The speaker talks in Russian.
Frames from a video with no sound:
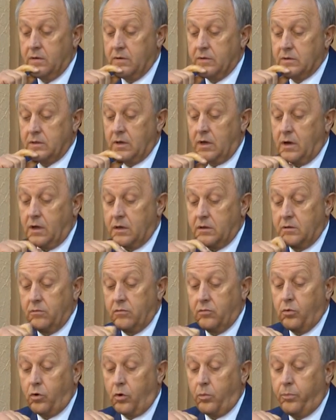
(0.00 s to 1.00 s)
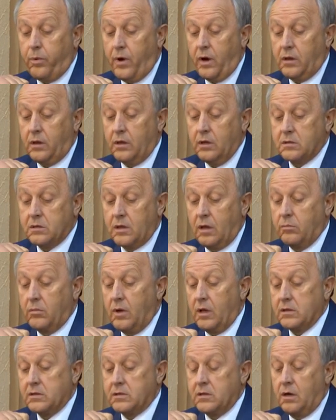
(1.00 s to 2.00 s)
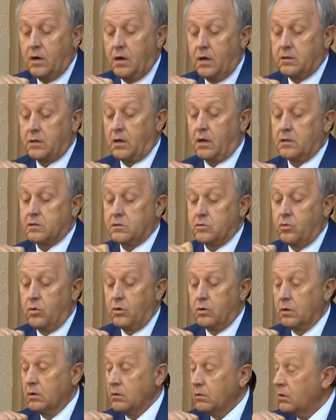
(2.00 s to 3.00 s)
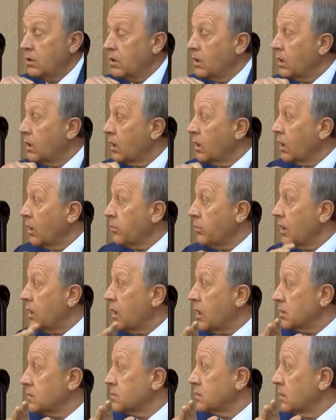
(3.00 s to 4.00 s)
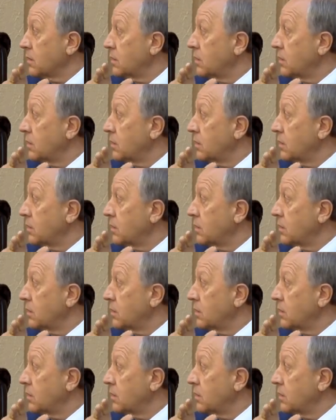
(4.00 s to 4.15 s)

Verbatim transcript: В Саратове горпарке сломался аттракцион – камикадзе.